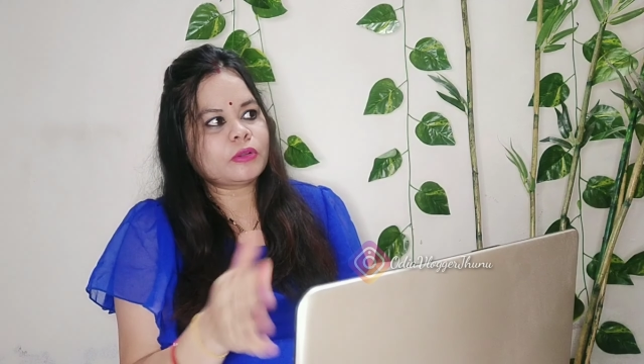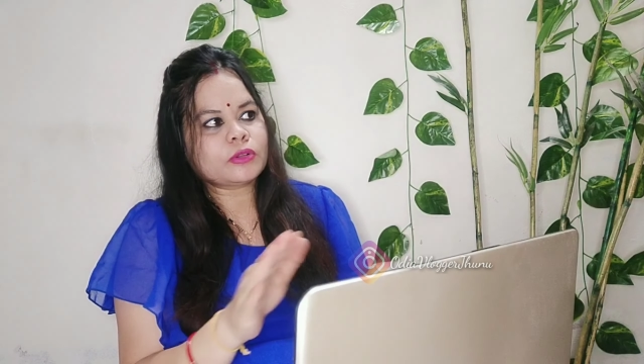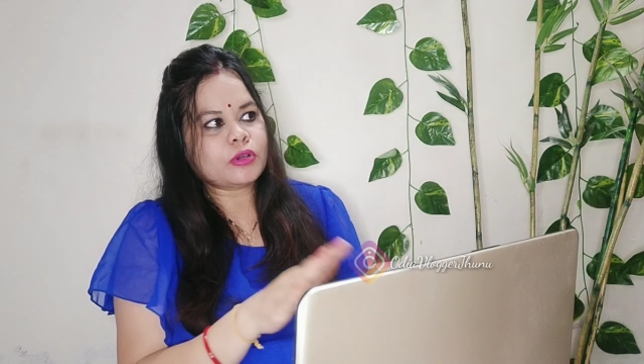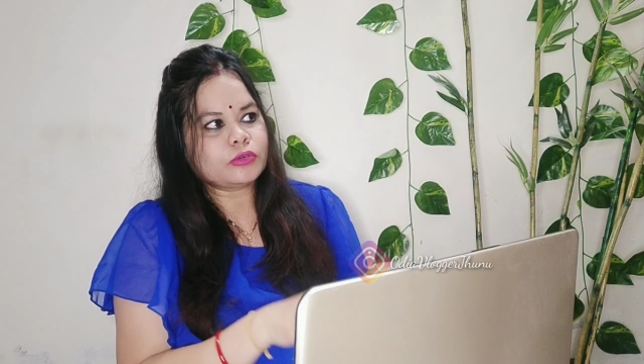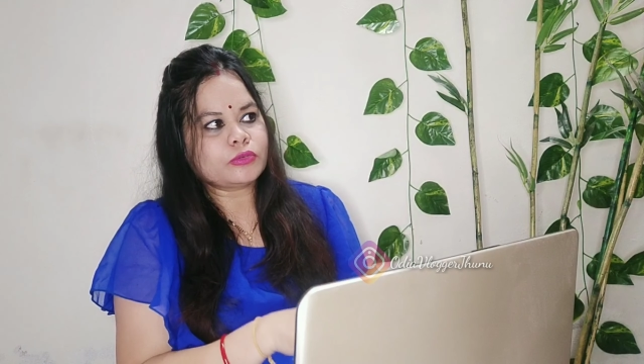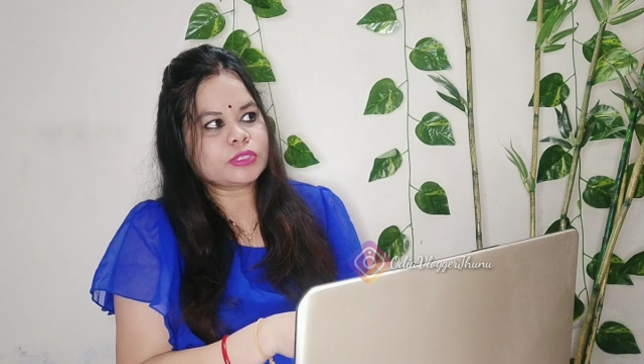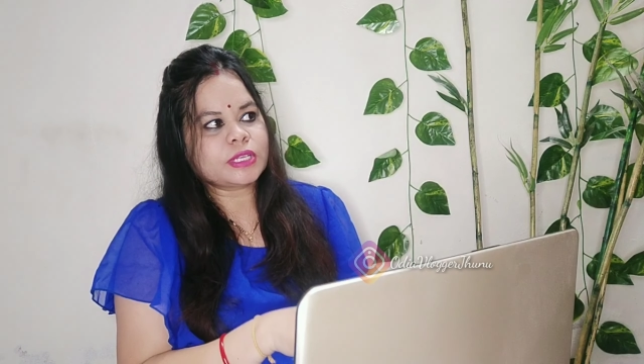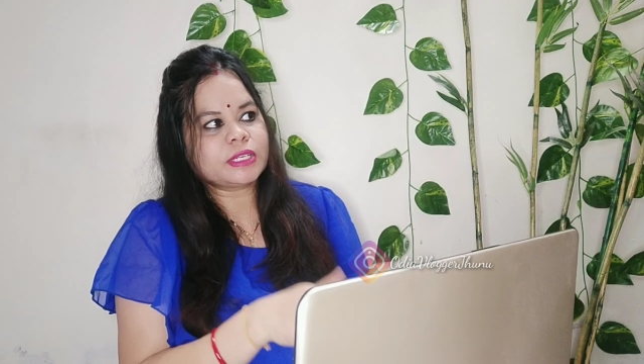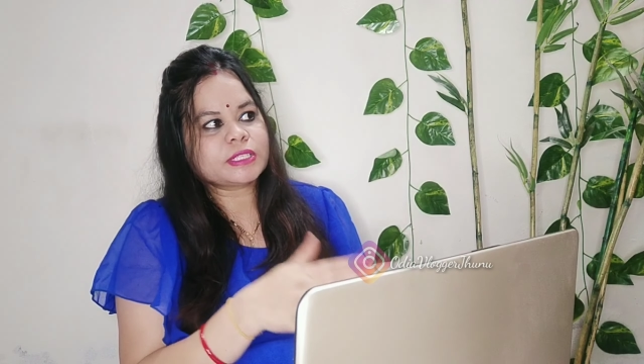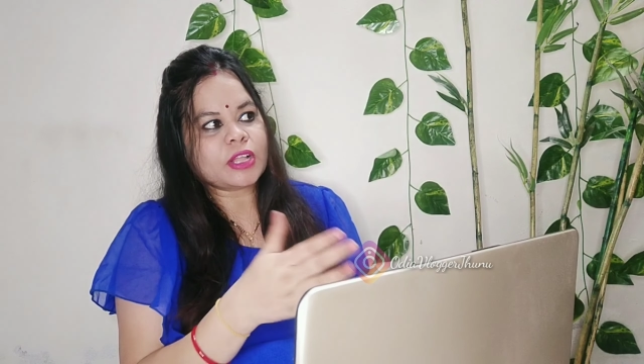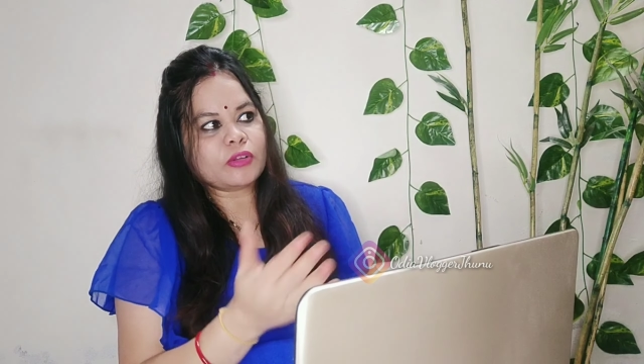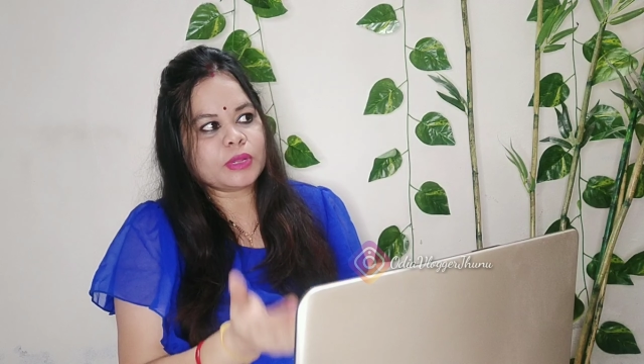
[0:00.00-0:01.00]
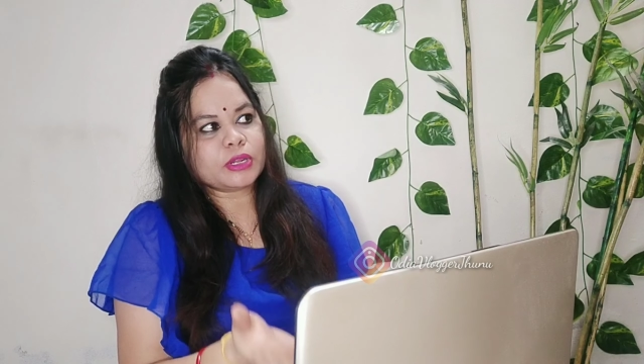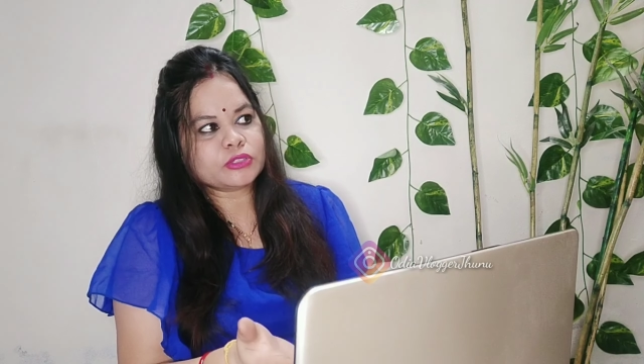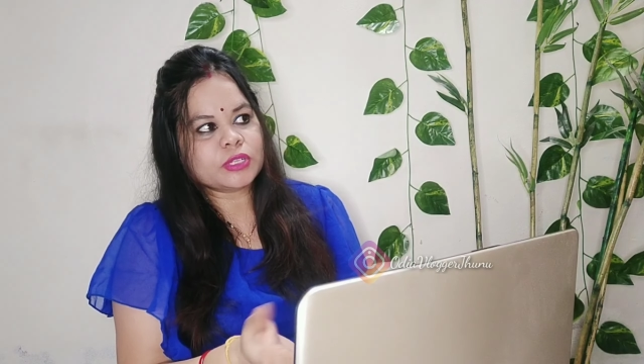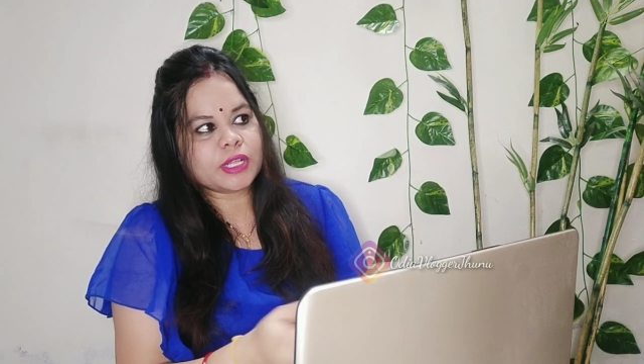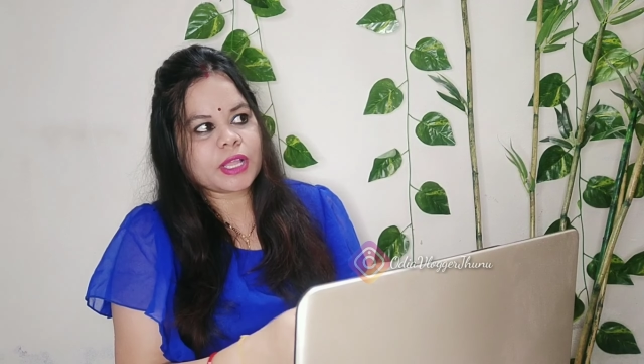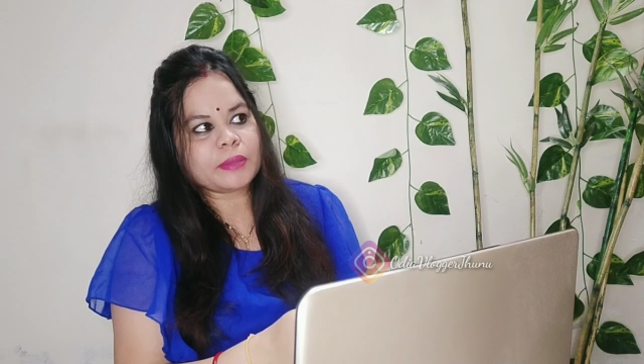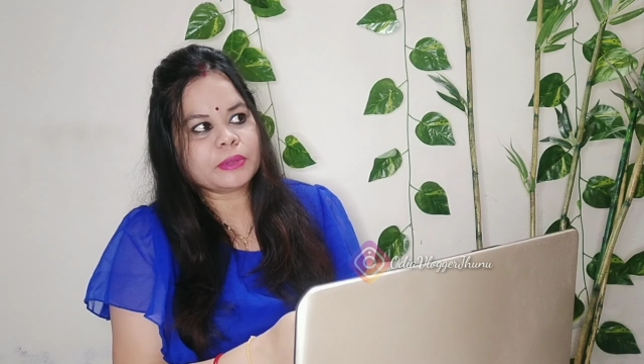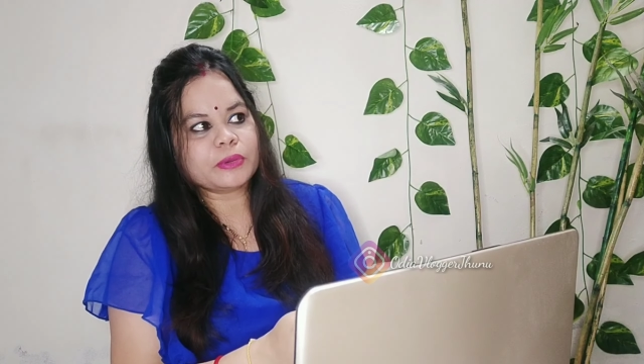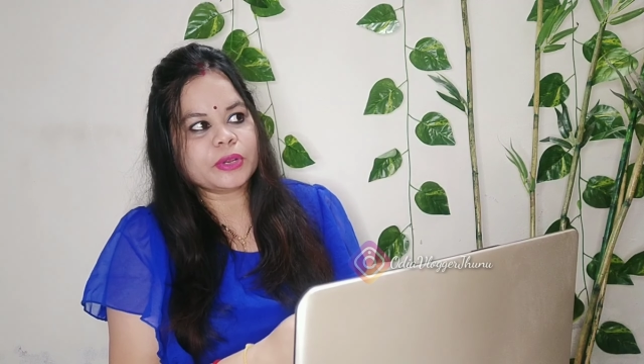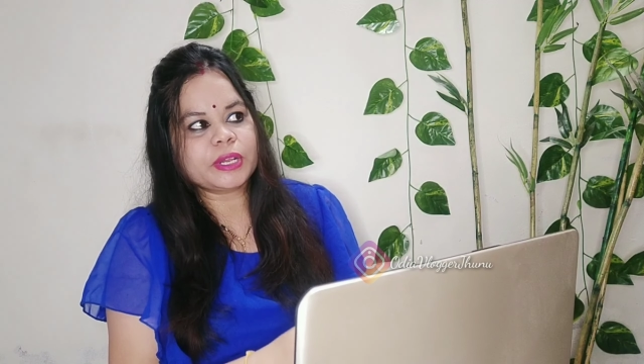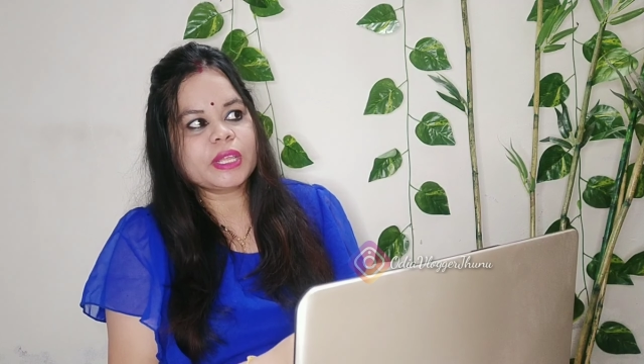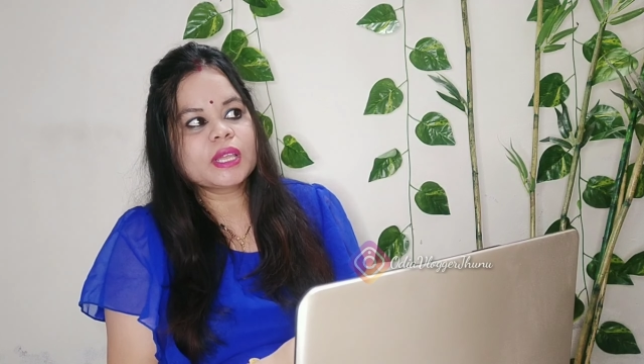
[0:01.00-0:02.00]
घर को जाए सांग देखा भी
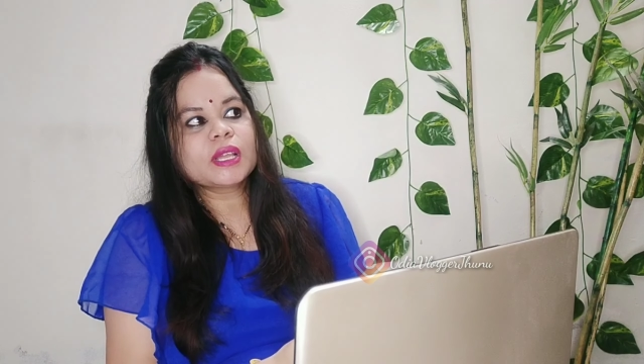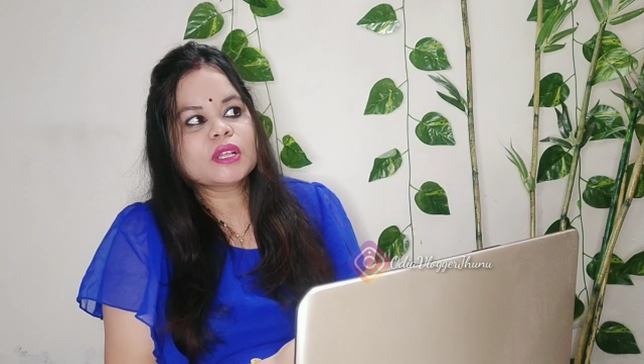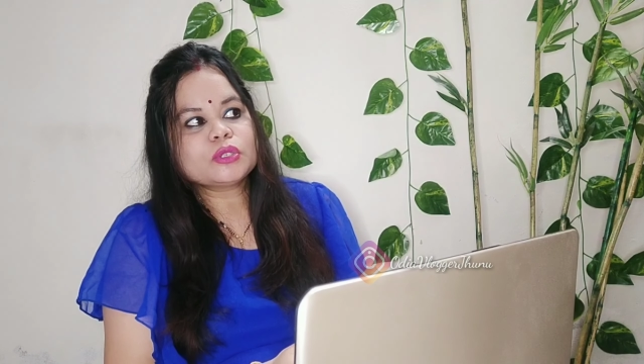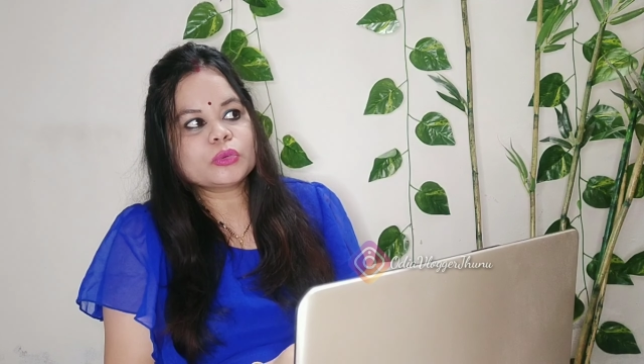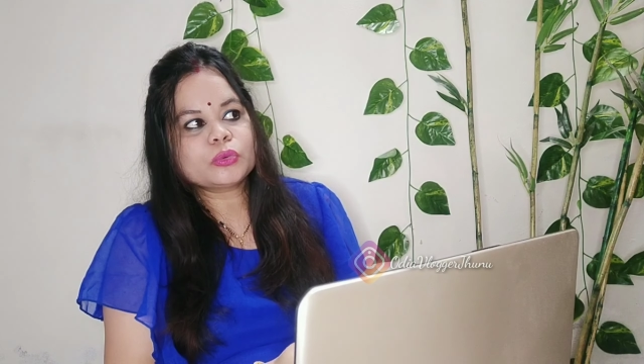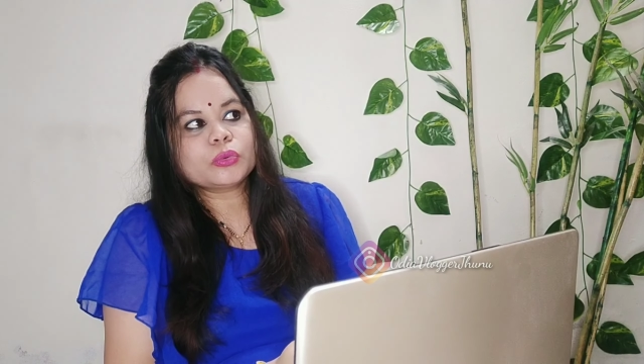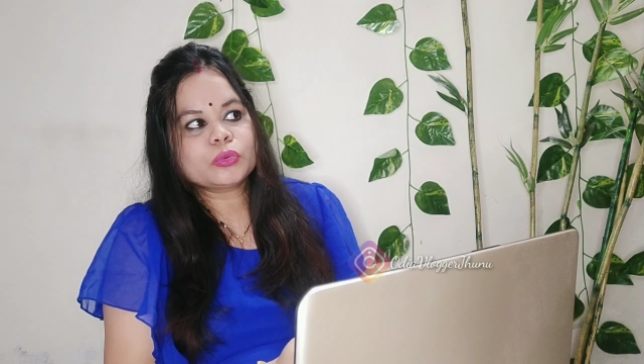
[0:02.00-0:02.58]
करें जो